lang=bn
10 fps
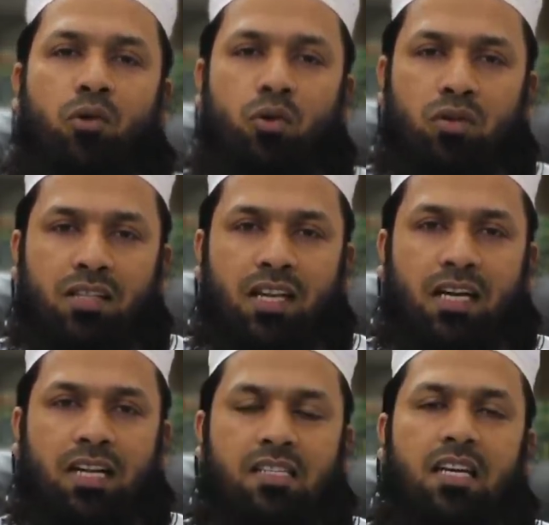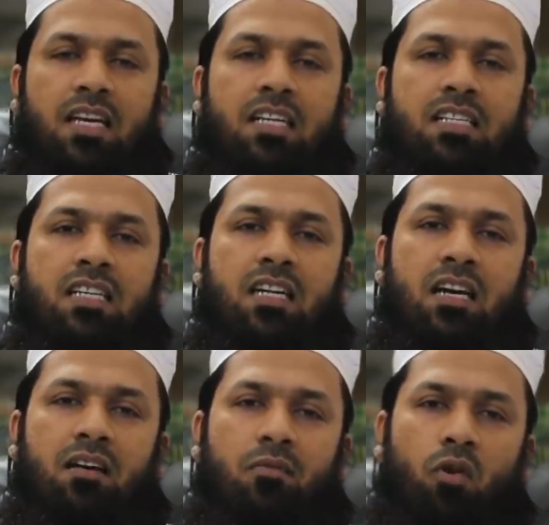পশুত্বের কাজ এটি
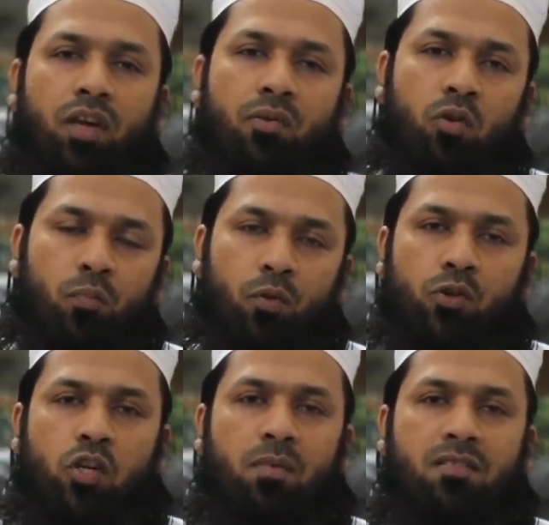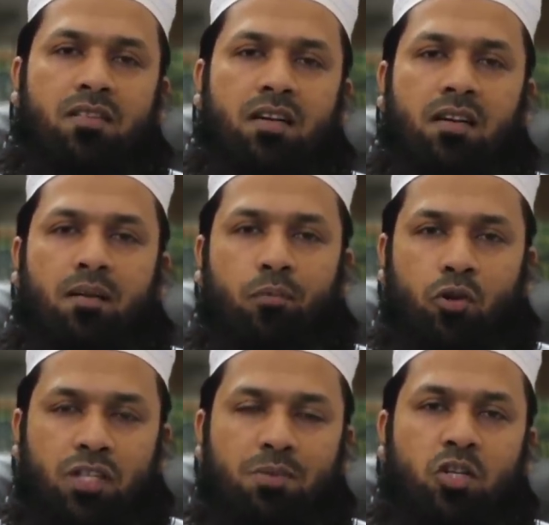ইউরোপীয় সমাজদের
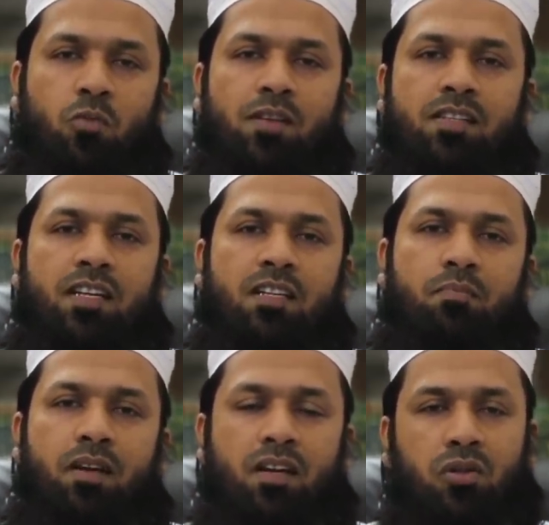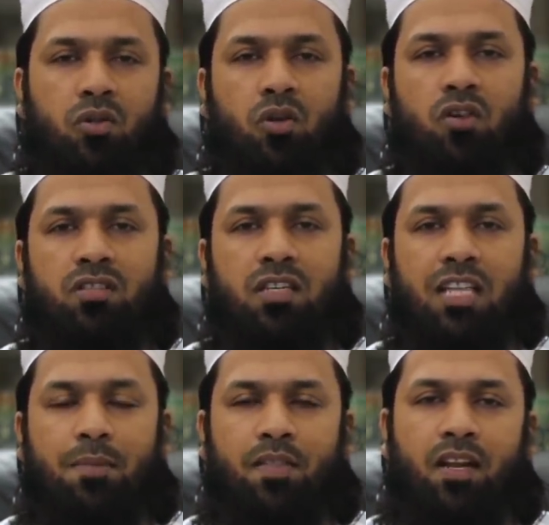পশ্চিমা সমাজের একটি বিকৃত
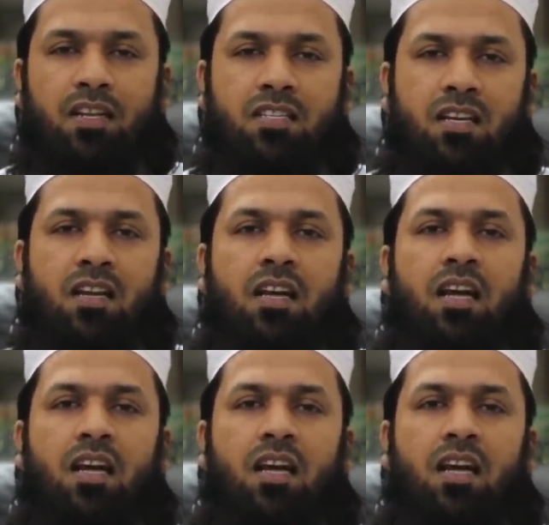সংস্কৃতি আমাদের কাছে